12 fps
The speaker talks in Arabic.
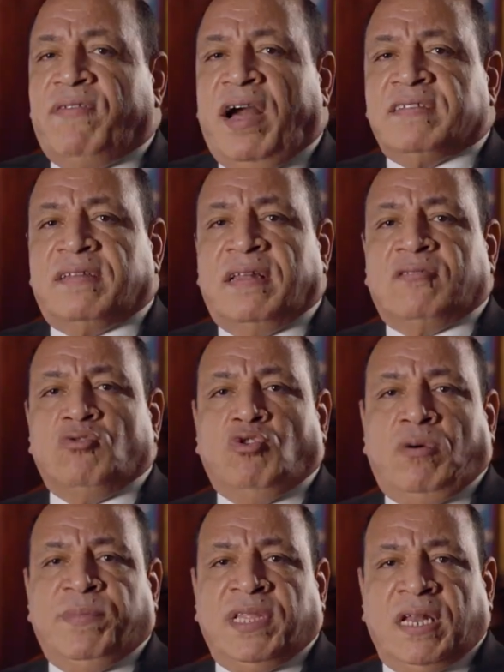فحصلت
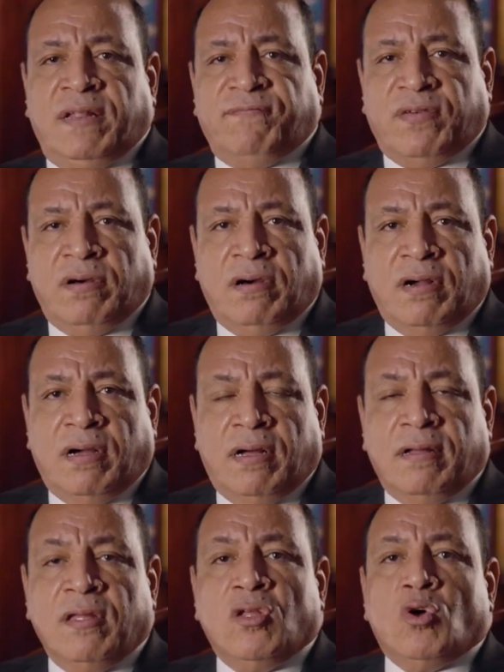نوع من الانفراجة
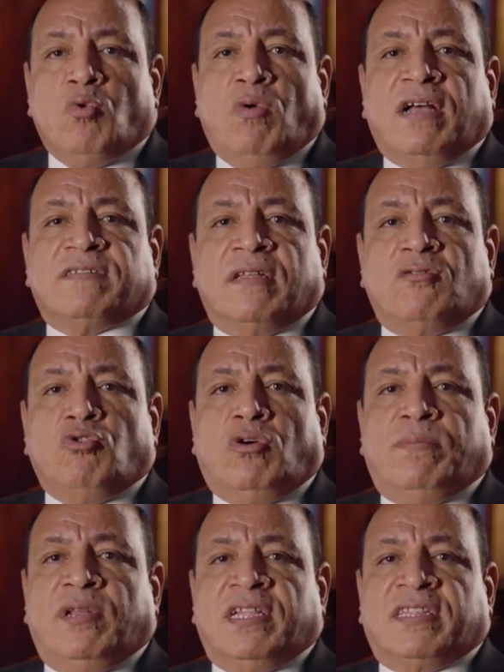وحصل نوع
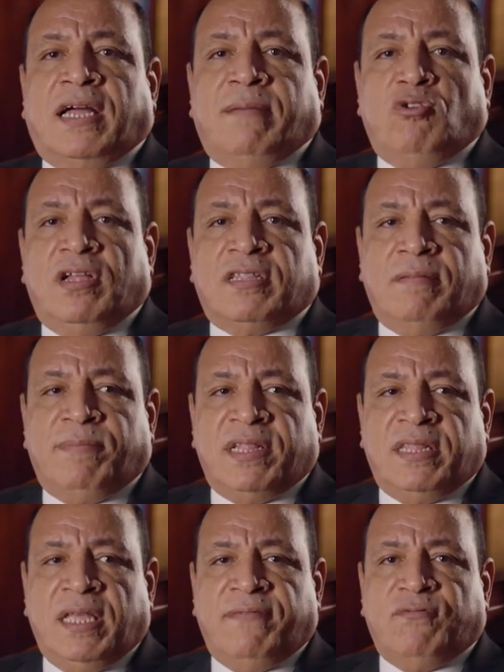من التعاملات
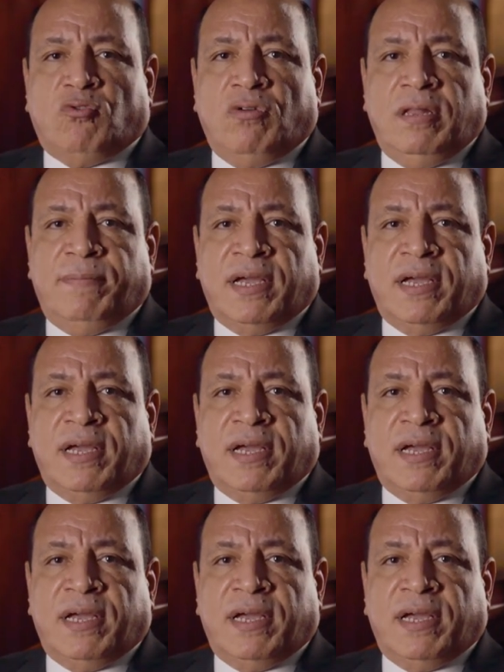المادية في كل